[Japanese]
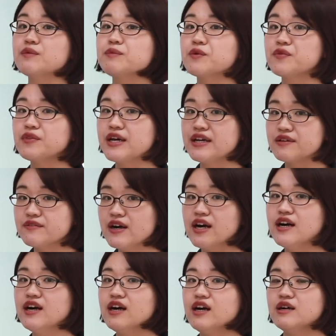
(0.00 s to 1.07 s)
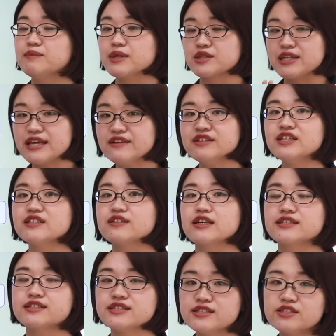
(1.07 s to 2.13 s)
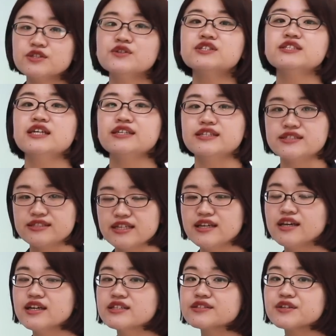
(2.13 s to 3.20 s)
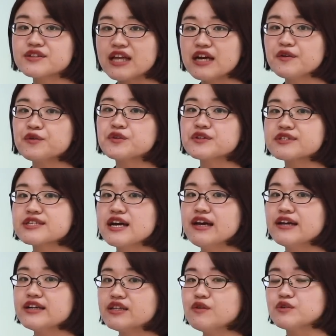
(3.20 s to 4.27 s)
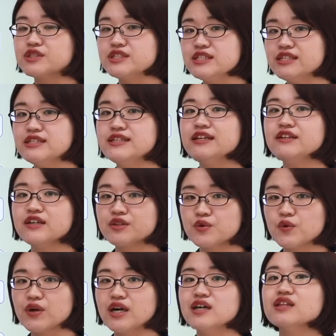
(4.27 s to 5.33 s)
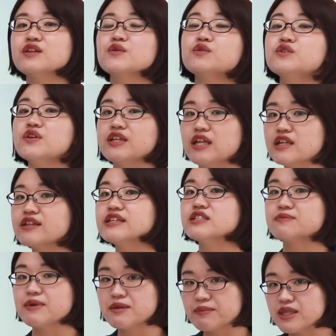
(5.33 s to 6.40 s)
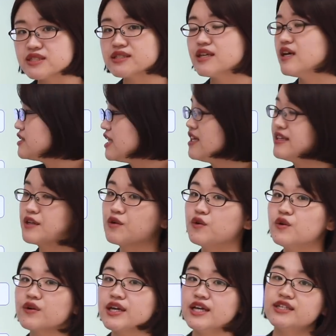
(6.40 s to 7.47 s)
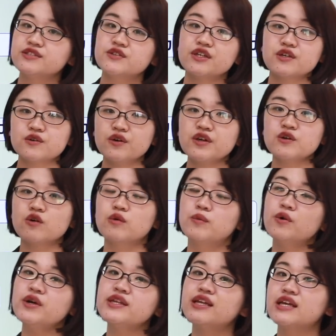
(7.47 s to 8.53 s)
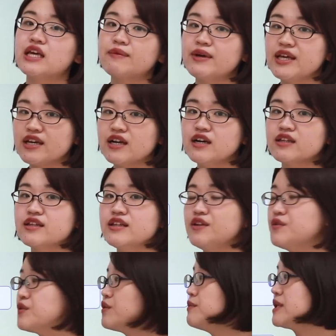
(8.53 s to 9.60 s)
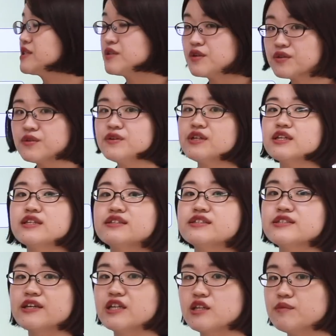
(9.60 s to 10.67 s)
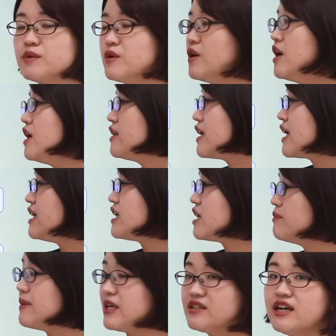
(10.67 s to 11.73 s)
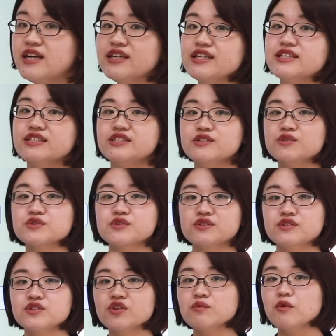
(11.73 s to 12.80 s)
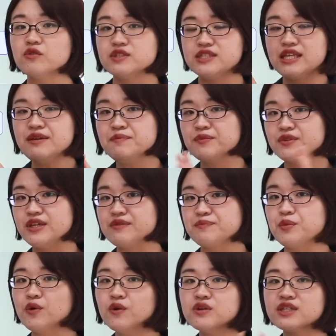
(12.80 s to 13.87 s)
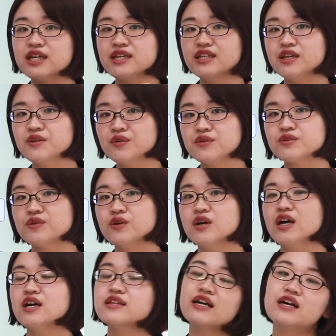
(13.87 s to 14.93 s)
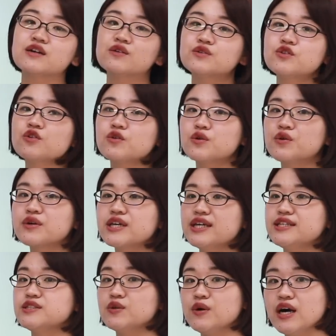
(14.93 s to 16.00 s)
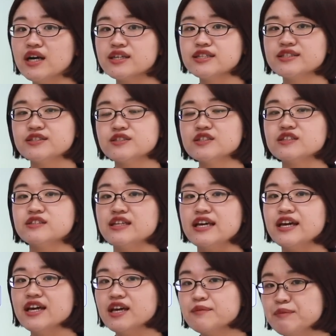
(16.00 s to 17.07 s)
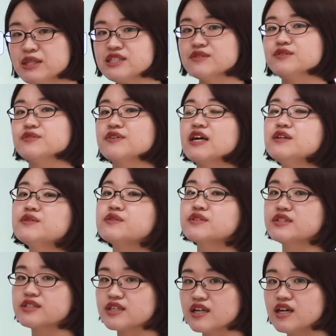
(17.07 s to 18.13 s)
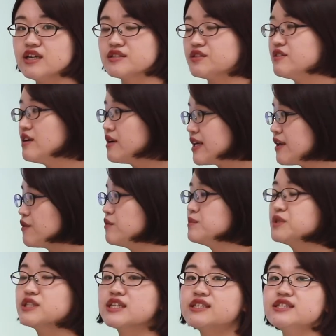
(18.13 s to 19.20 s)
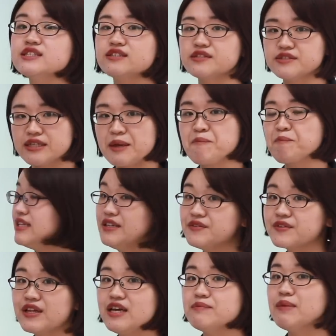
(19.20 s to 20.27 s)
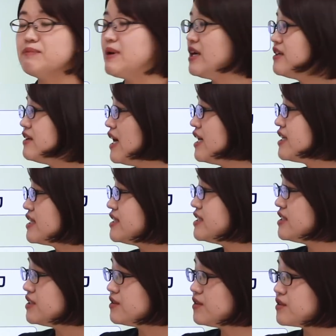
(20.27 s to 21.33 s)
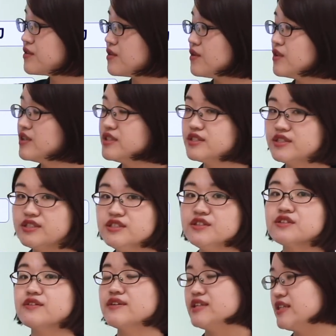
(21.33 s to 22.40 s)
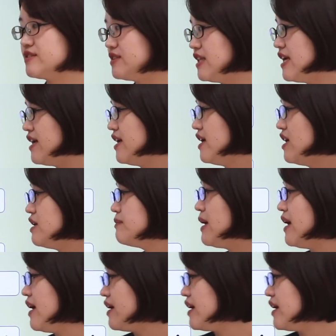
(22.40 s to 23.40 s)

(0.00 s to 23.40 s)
の問題はテクニックが通用しないんですねその単語の使い方を知ってるかどうかということになってしまいますじゃあねコロケーション一個一個覚えていけばいいかっていうと、まあ、その通りなんですけれどもなかなか丸暗記しようとするともう全部ね膨大な量の単語のコロケーションを暗記するってまず不可能ですからそれは結構難しいんですねなので、まあ、丸暗記しようとするのではなくて、ま